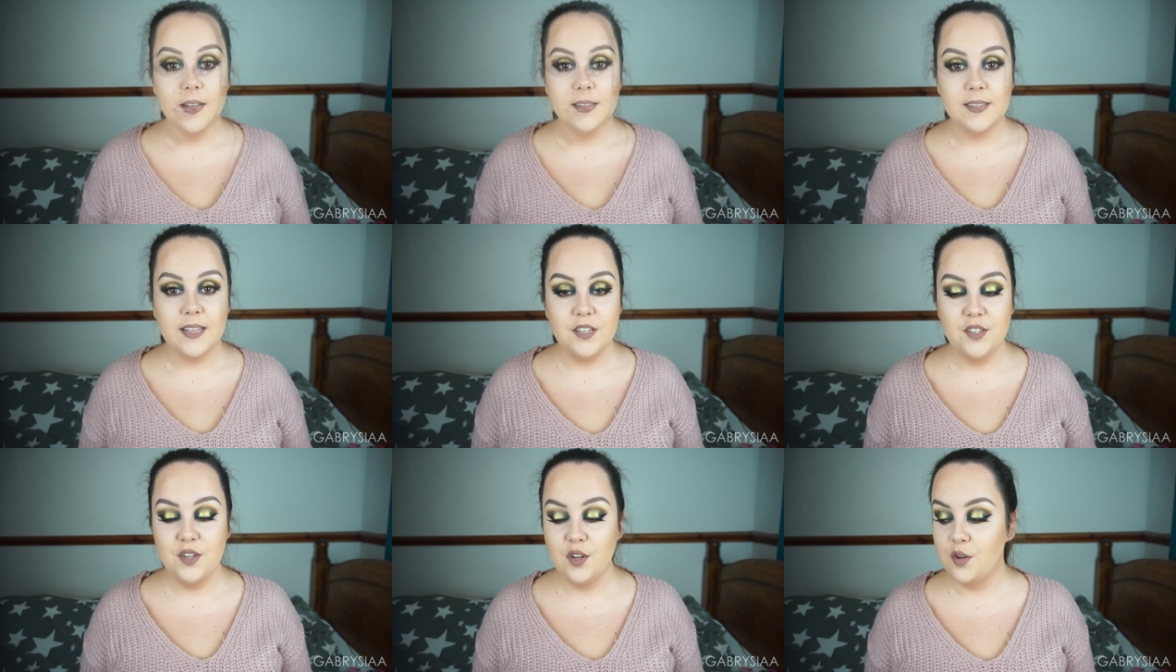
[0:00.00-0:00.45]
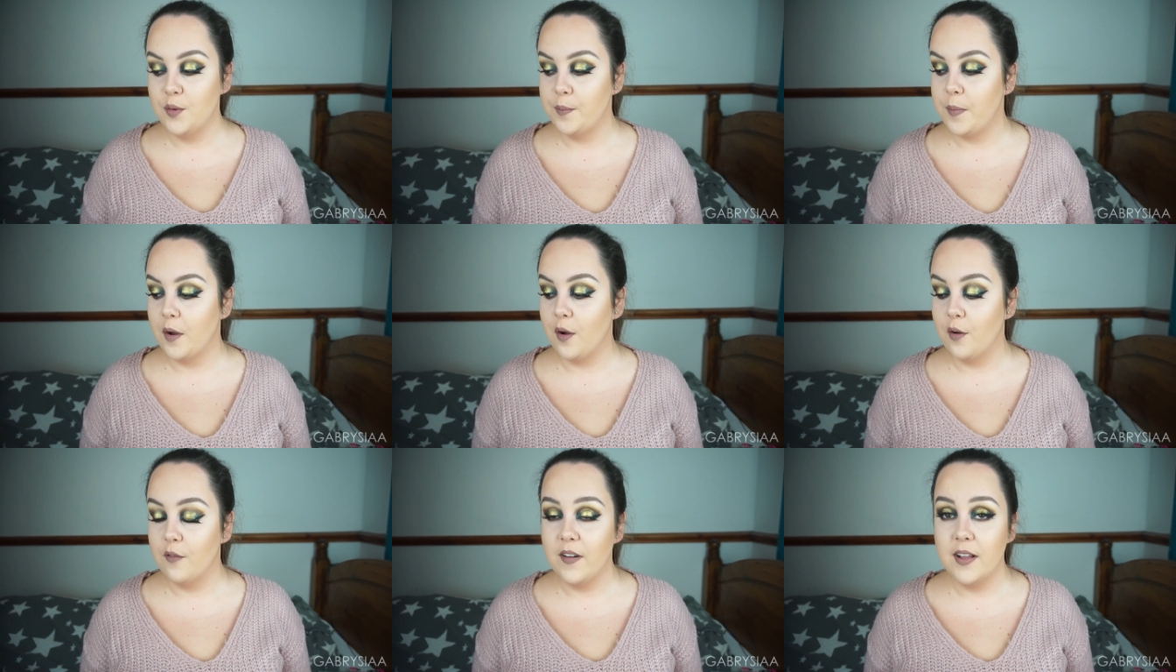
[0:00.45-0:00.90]
Zacznę od
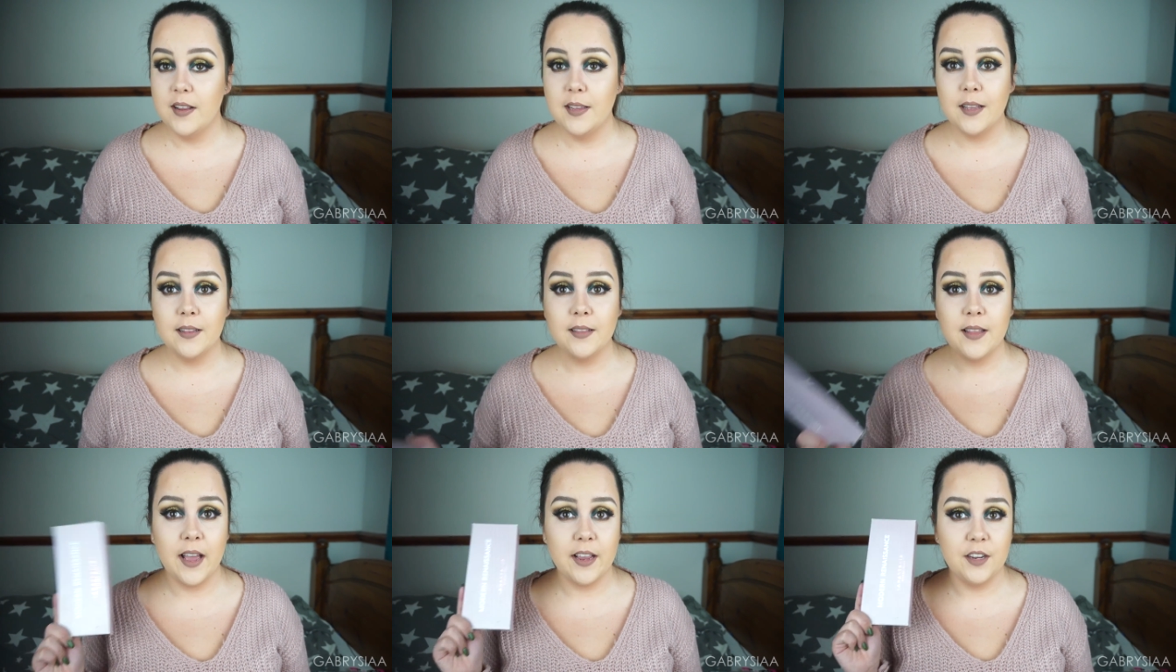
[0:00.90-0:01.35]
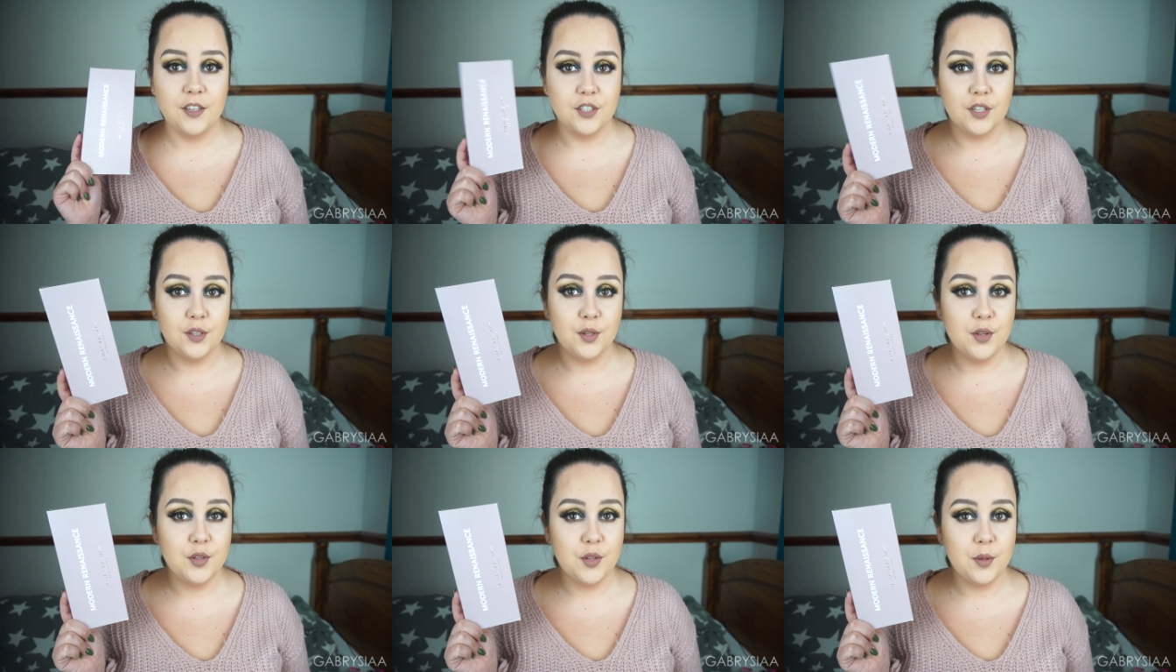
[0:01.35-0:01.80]
opakowania,
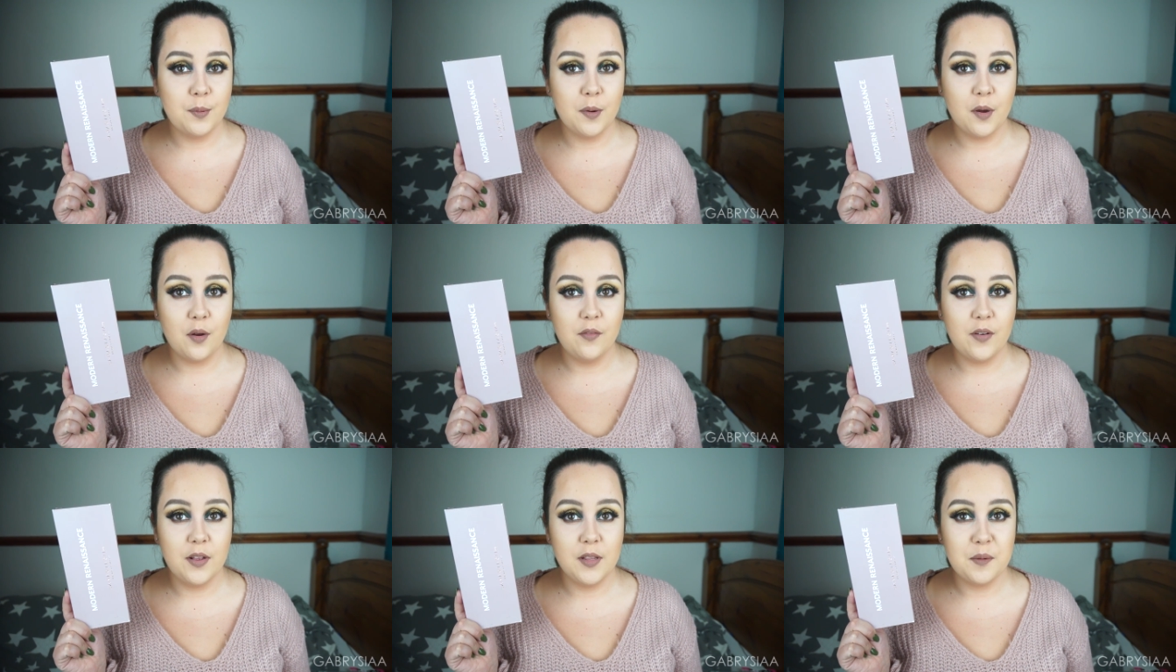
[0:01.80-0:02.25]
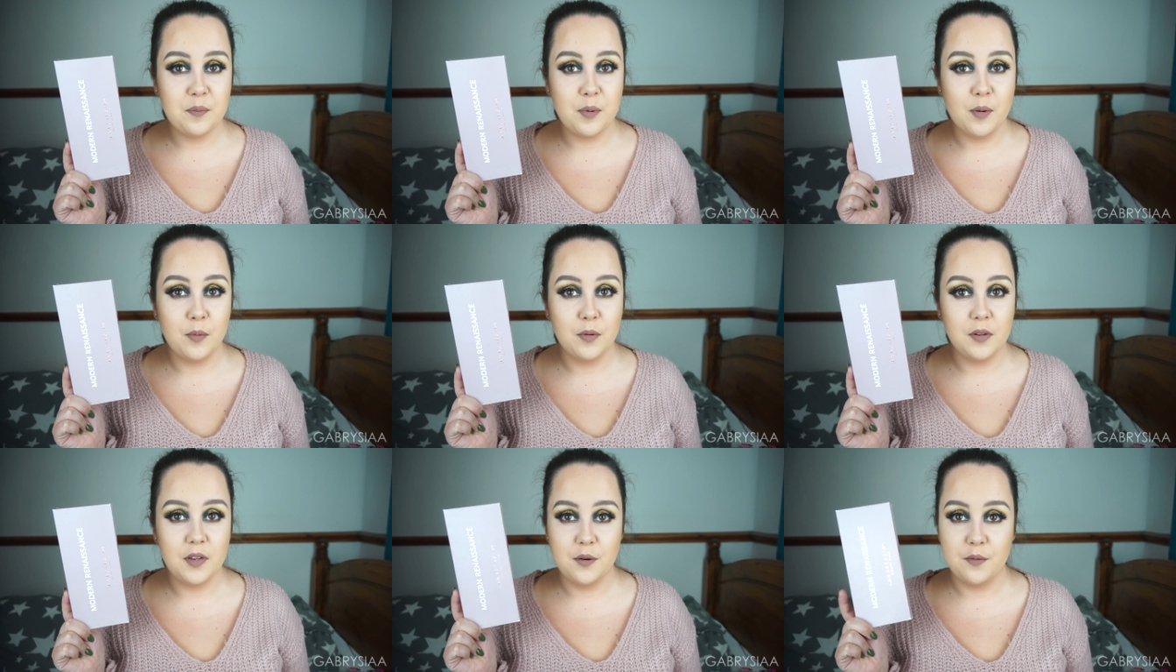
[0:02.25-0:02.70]
także to jest opakowanie
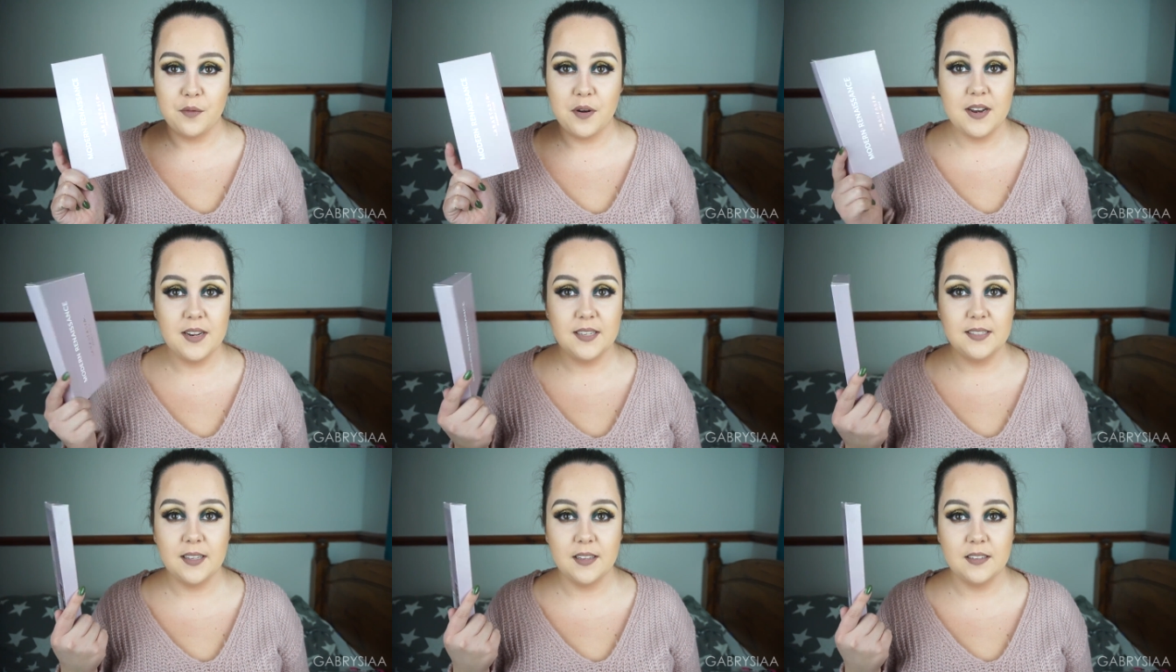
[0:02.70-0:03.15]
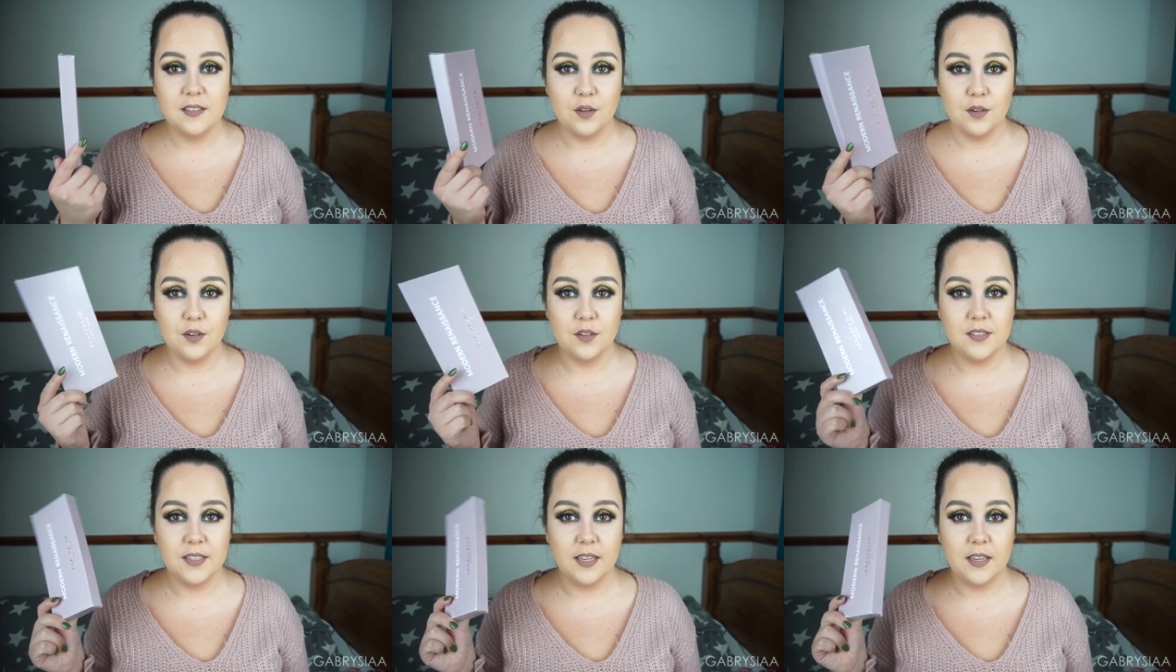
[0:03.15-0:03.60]
pomody Renaissance i
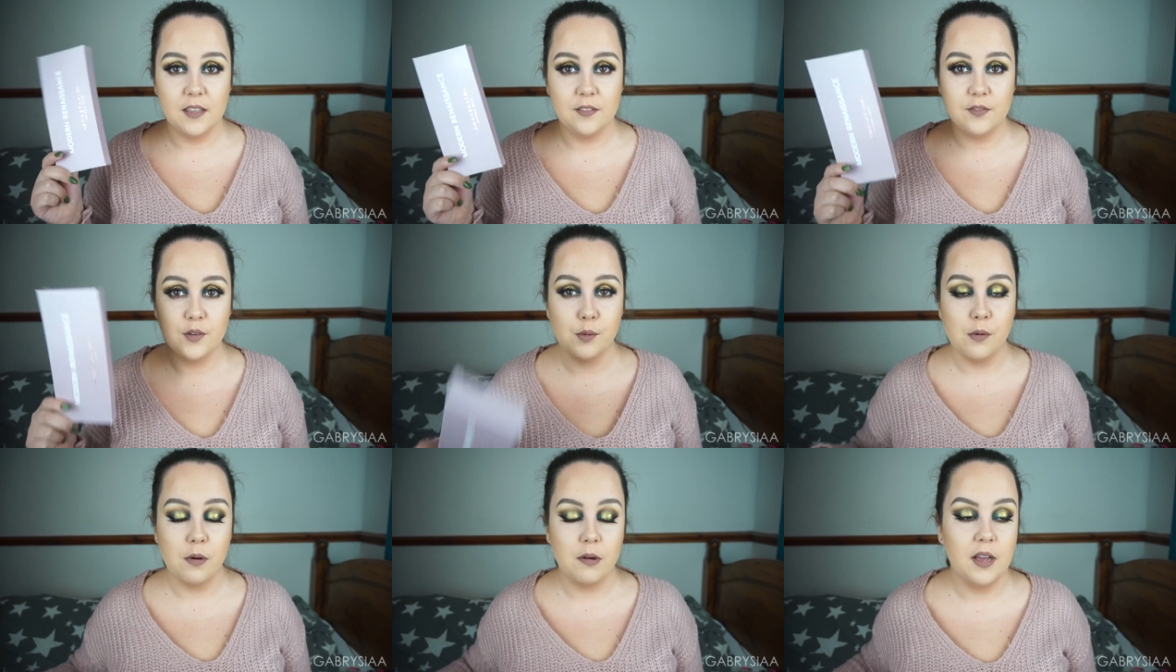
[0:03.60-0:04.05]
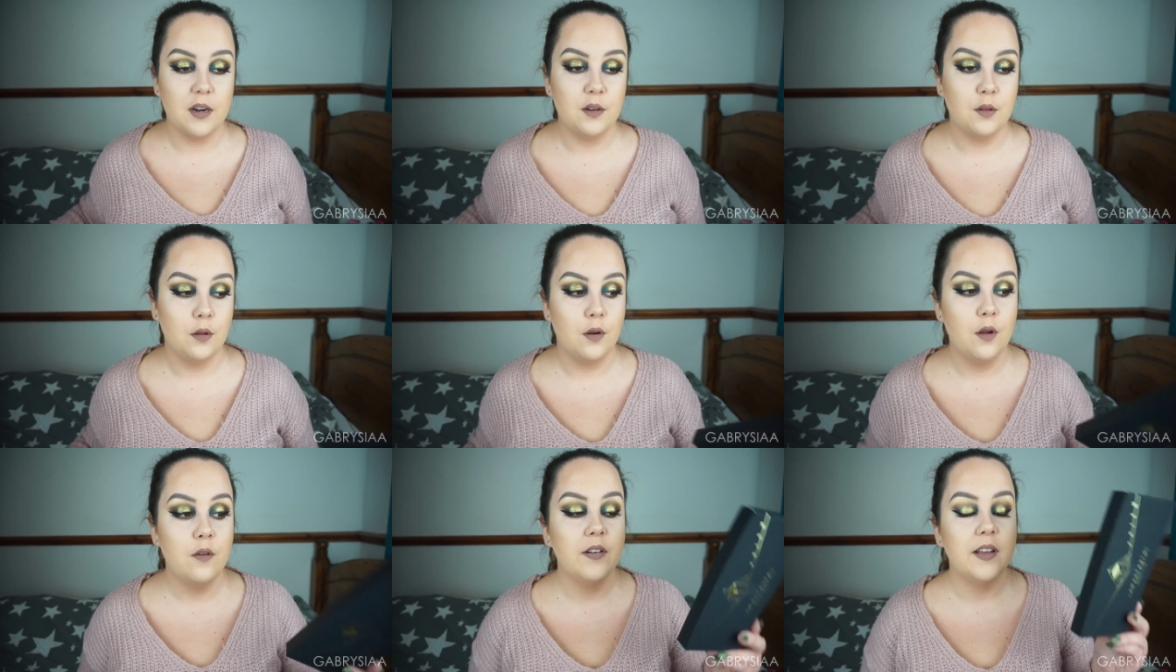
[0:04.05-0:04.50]
ono jest takie zwykłe
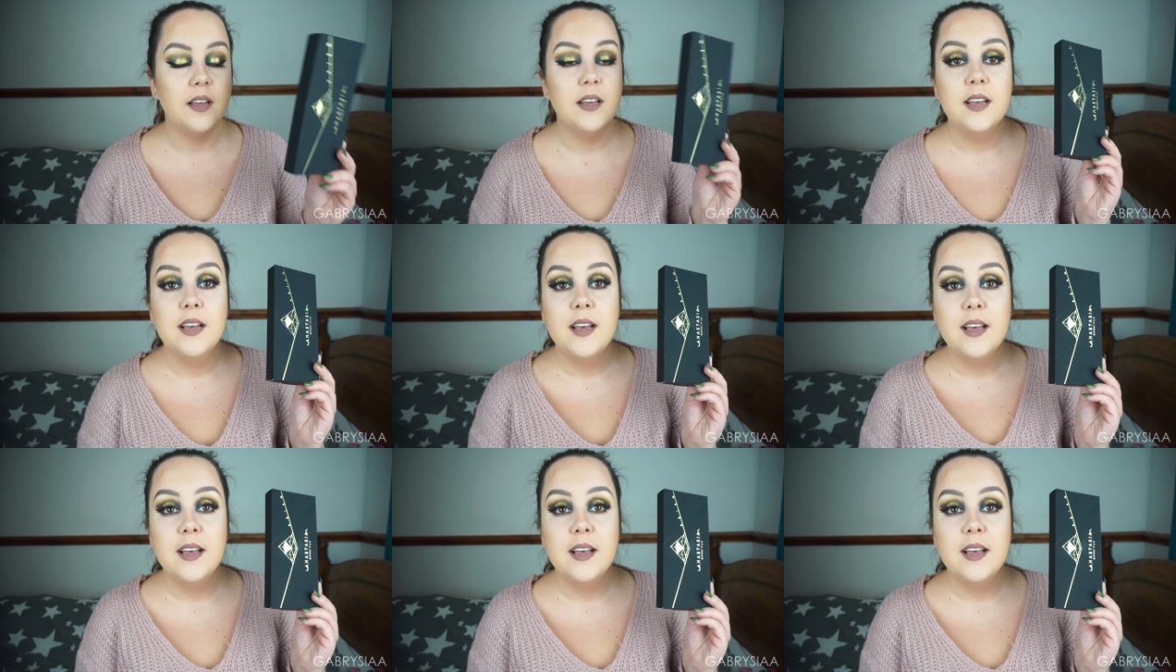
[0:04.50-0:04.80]
kartonowe,